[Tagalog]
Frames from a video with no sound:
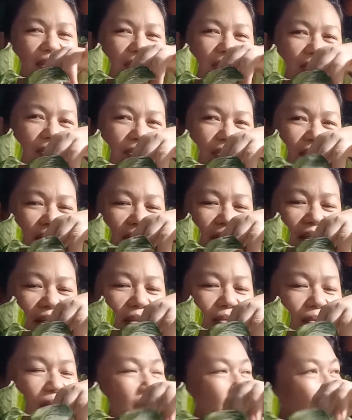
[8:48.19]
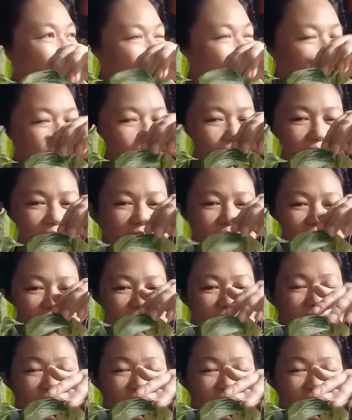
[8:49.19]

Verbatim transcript: siguro sa init. Wala namang init dyan.